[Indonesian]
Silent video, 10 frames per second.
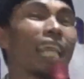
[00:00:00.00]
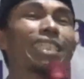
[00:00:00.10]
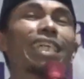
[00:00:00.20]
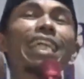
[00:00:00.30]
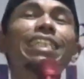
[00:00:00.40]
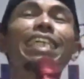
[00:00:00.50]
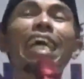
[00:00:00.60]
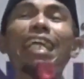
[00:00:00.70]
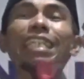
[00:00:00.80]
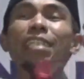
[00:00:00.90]
Salah Salastari
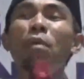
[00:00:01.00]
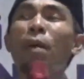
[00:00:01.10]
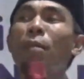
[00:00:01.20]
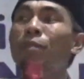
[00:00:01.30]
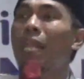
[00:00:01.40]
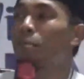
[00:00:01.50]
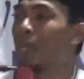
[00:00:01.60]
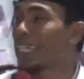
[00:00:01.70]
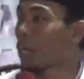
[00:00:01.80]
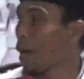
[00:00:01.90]
sakarat Imam Ahmad bin
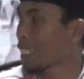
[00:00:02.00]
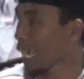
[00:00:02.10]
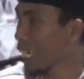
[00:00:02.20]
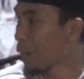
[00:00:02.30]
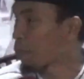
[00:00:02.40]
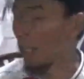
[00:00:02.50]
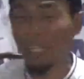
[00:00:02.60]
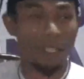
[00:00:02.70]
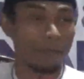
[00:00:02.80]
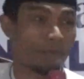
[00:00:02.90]
Hanbal ini bah sadar
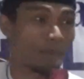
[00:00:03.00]
pole.